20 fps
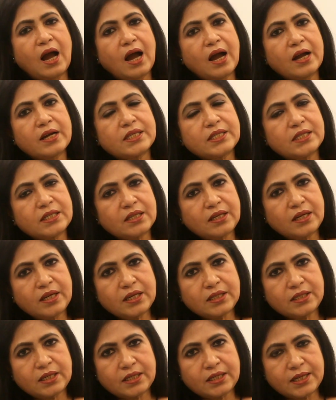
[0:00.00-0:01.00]
আর চীনে
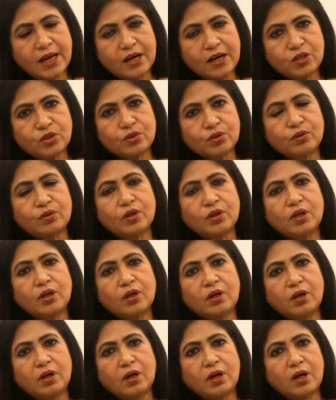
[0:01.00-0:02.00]
যে চারজন
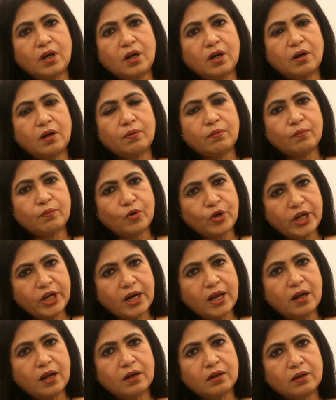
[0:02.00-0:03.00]

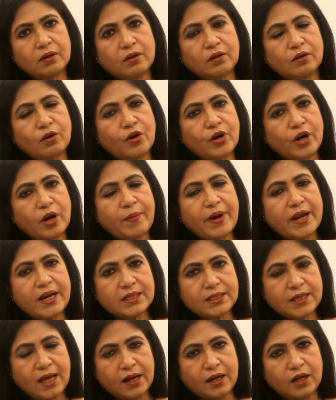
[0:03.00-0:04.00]
মহিলা করোনা
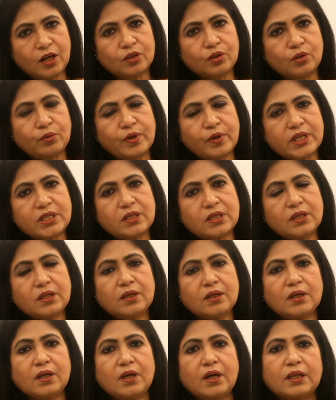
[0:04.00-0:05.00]
ভাইরাসে আক্রান্ত হয়েছে
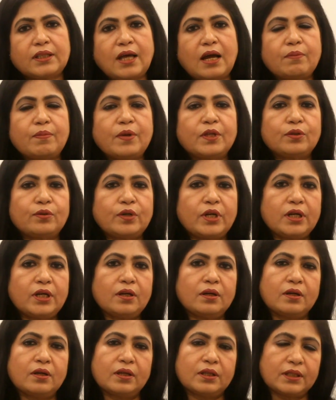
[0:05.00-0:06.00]
তার ভিতরে
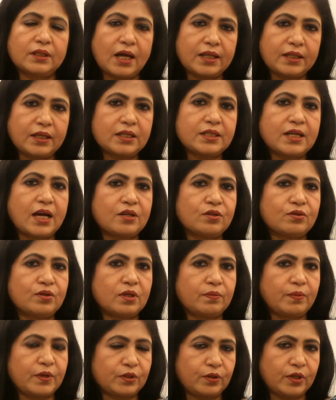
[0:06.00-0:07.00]
তাদের
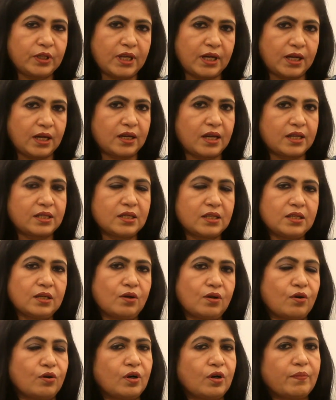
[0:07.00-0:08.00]
চারজনের ভিতরে দেখা গেছে যে
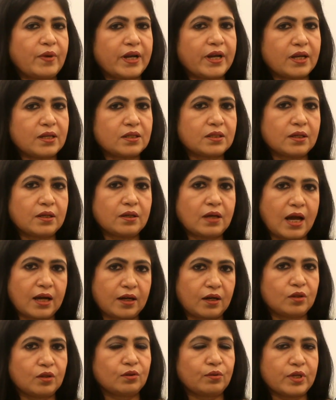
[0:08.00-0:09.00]
করোনা ভাইরাসে
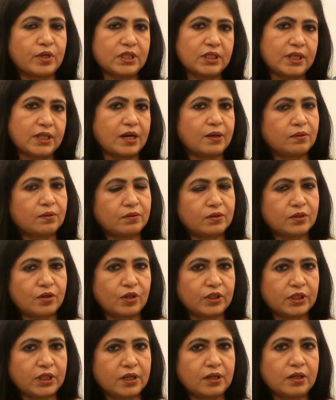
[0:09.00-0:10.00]
আক্রান্ত হয়েছে তার
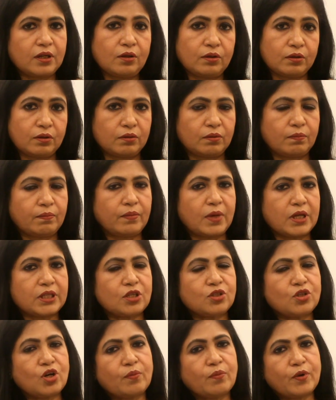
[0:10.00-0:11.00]
সন্তানটি
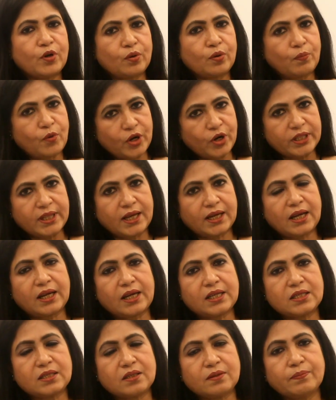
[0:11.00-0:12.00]
বাচ্চা জন্মানোর পরে দেখা
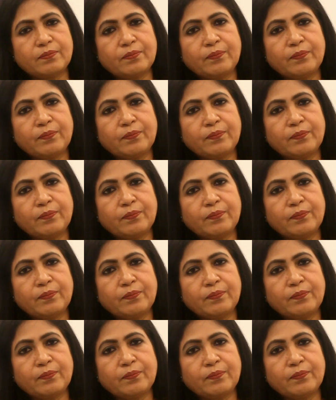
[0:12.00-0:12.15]
গেছে